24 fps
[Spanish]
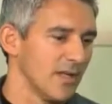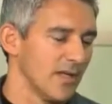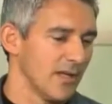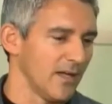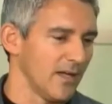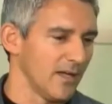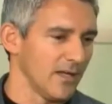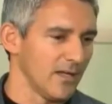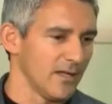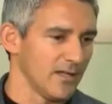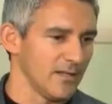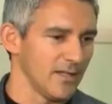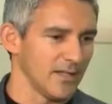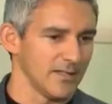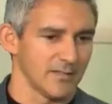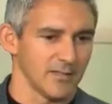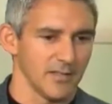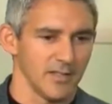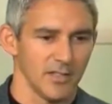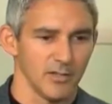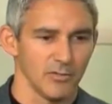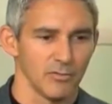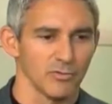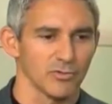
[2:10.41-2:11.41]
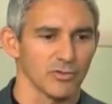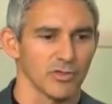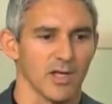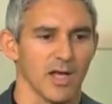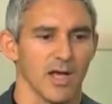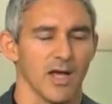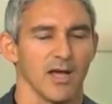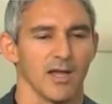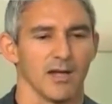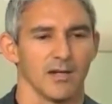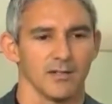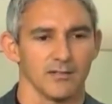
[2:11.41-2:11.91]
eh, decidí
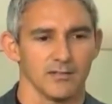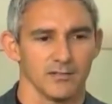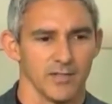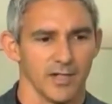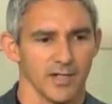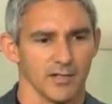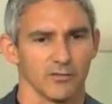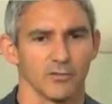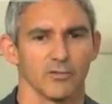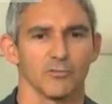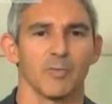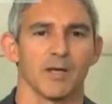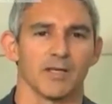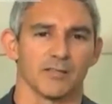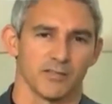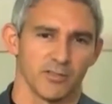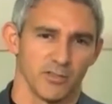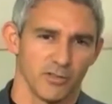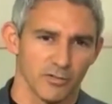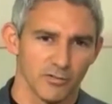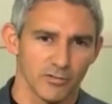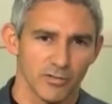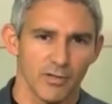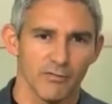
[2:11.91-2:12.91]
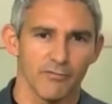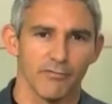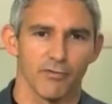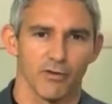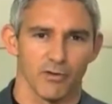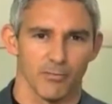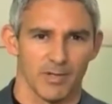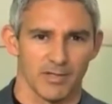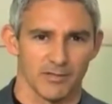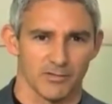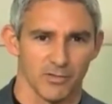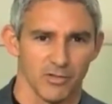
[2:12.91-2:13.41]
buscar ciertos vacíos de
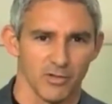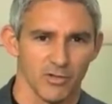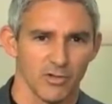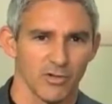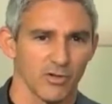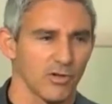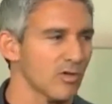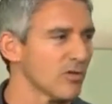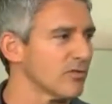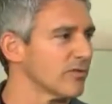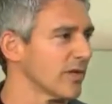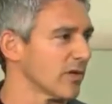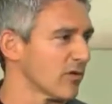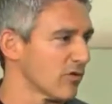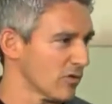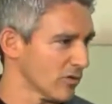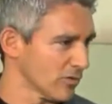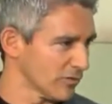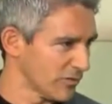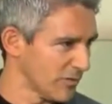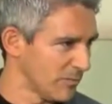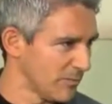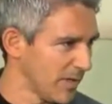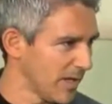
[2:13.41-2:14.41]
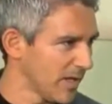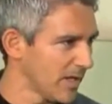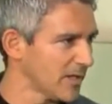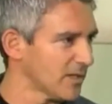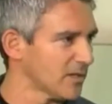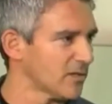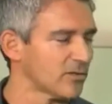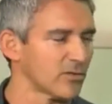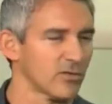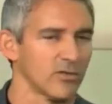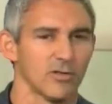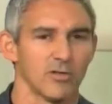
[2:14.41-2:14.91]
formación, de
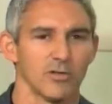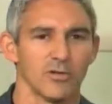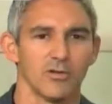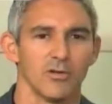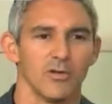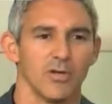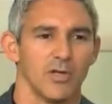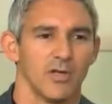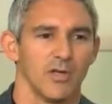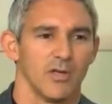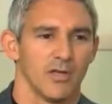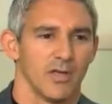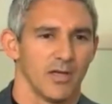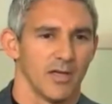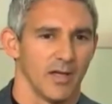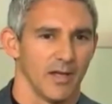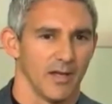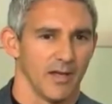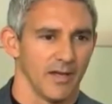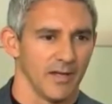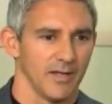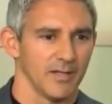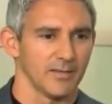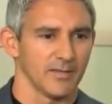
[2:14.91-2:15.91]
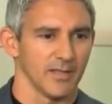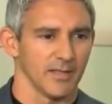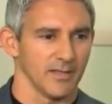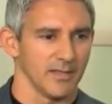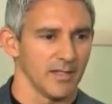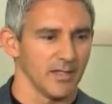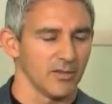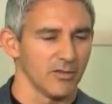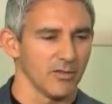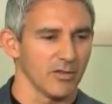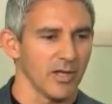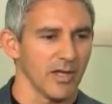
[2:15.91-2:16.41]
conocimiento, eh,
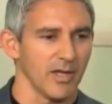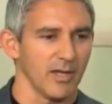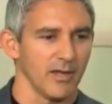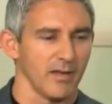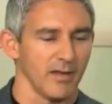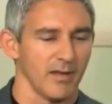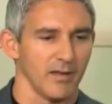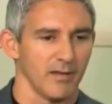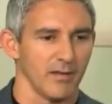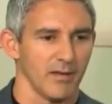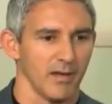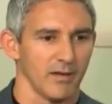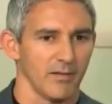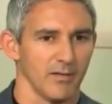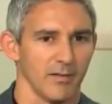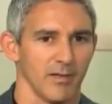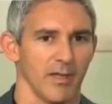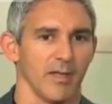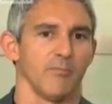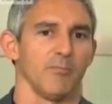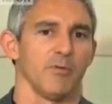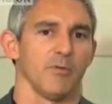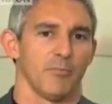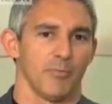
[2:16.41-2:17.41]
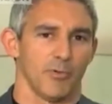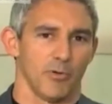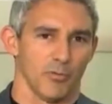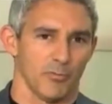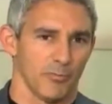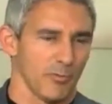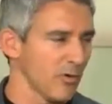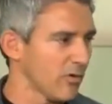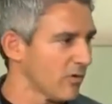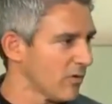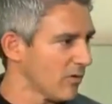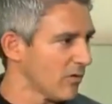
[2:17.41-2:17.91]
entendiendo que en mi
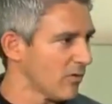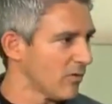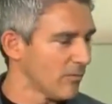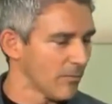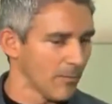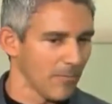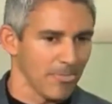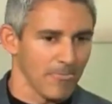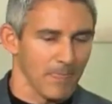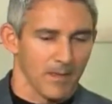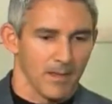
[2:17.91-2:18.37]
propio,